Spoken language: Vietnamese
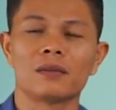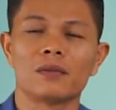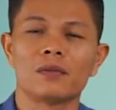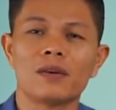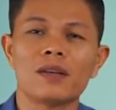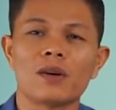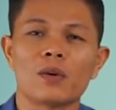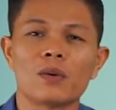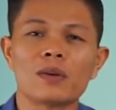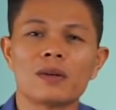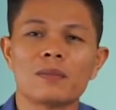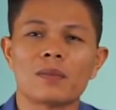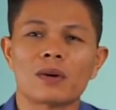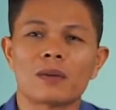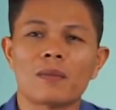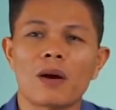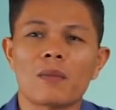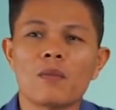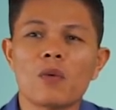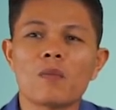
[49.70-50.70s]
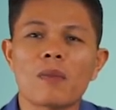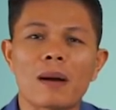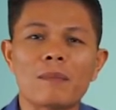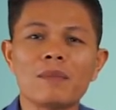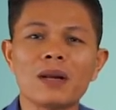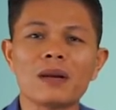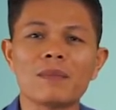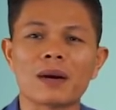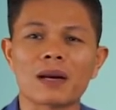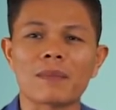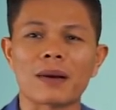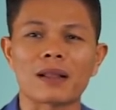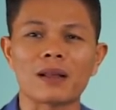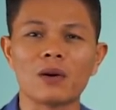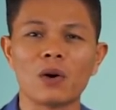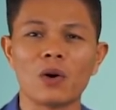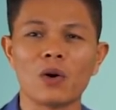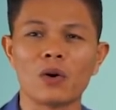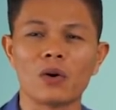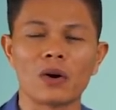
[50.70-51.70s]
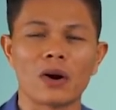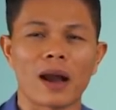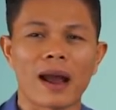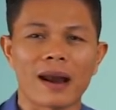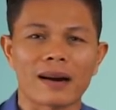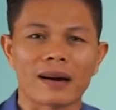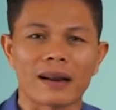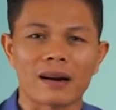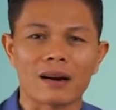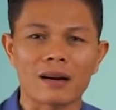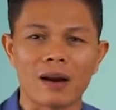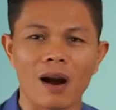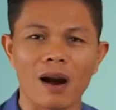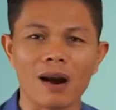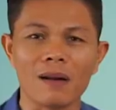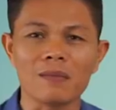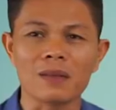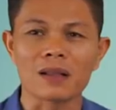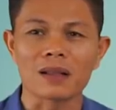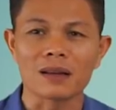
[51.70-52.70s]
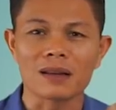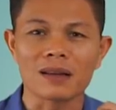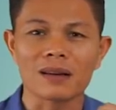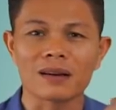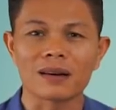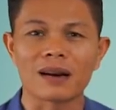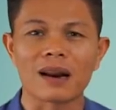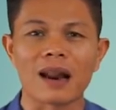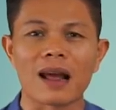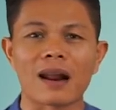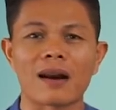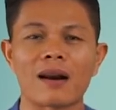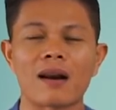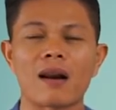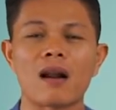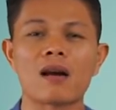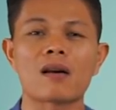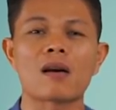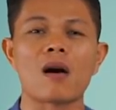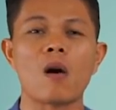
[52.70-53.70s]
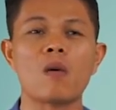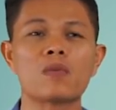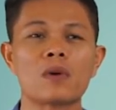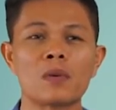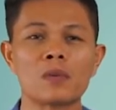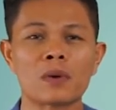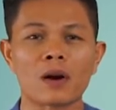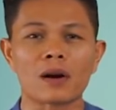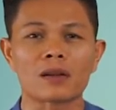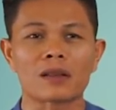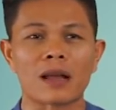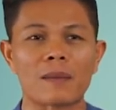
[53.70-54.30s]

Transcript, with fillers: ví dụ như một cái món bún mắm đi, mà các bạn nói ô ăn này nó khó lắm thì tự nhiên là nó cũng khó.